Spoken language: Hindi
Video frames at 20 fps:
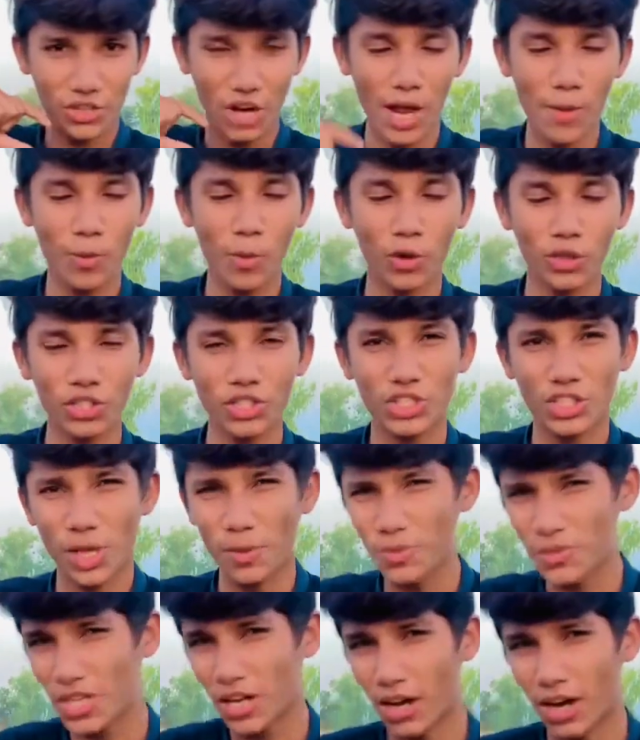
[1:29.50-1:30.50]
ट्राईपोर्ड की
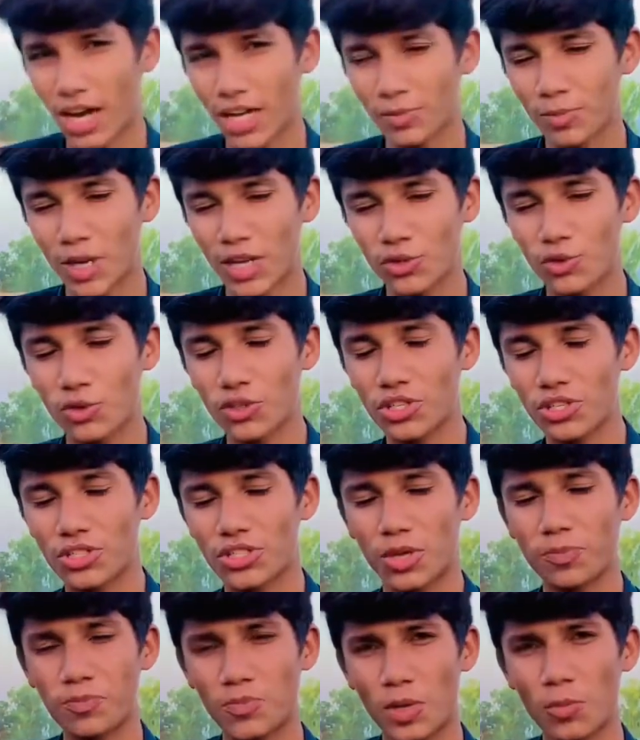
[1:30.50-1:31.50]
सबसे खास बात जो इसे
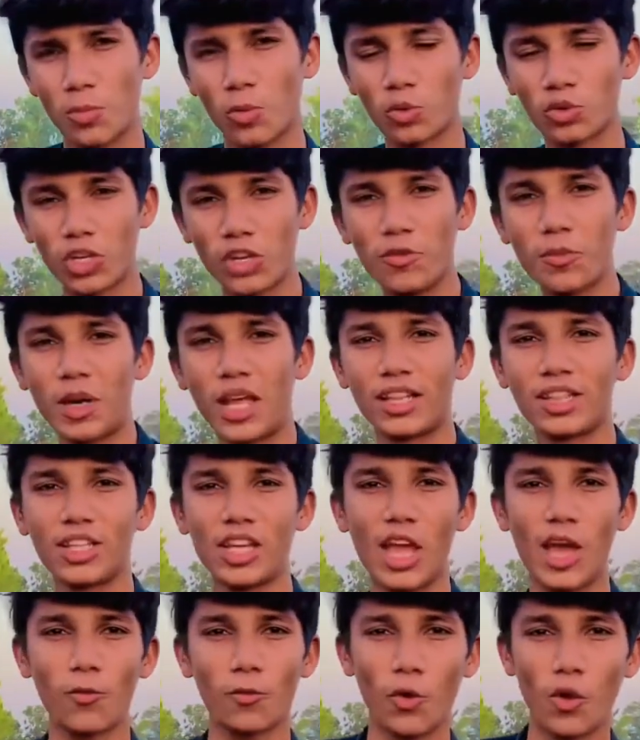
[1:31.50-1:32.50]
सबसे मुख्तलिफ बनाती
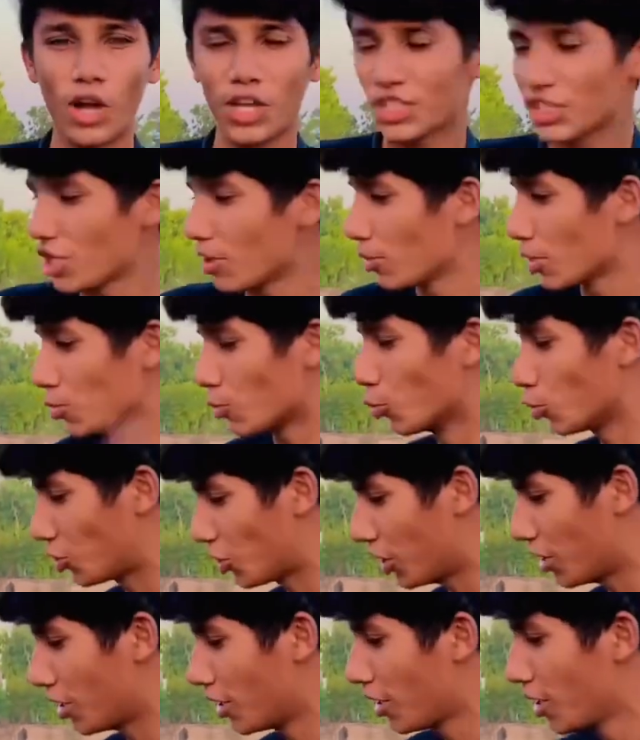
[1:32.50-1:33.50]
है वो है इसकी
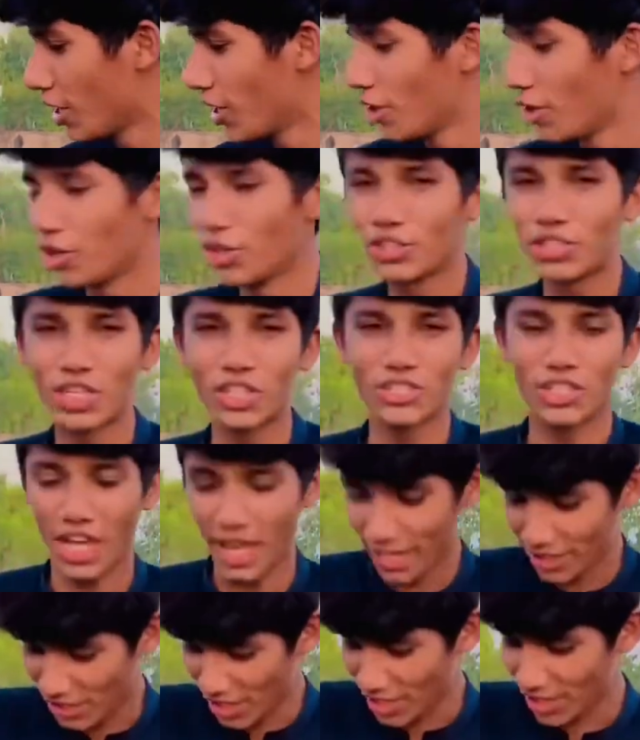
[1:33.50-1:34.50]
मजबूती इसे
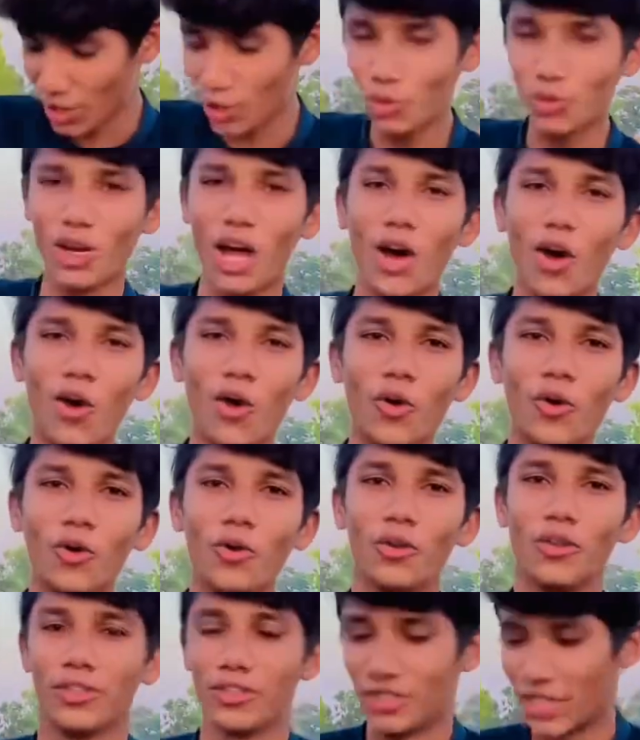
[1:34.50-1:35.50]
चाहे जैसे उठाओ
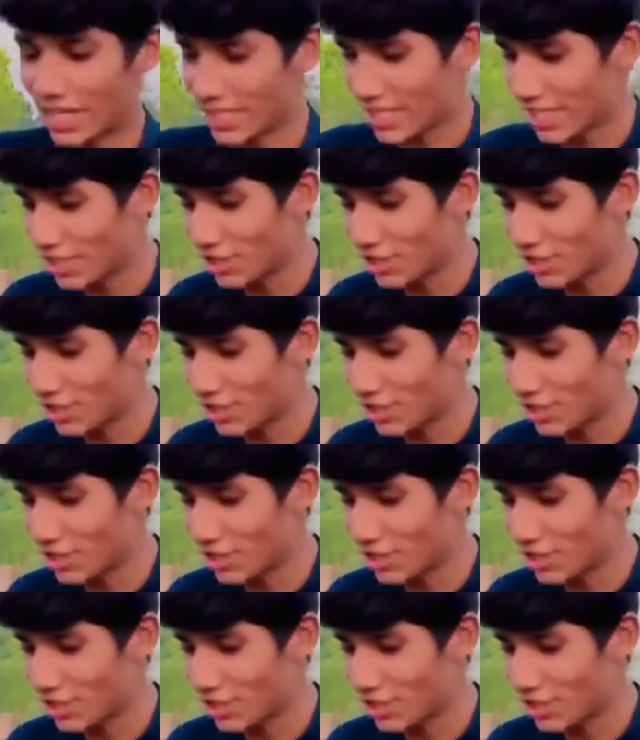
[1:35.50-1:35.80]
जैसे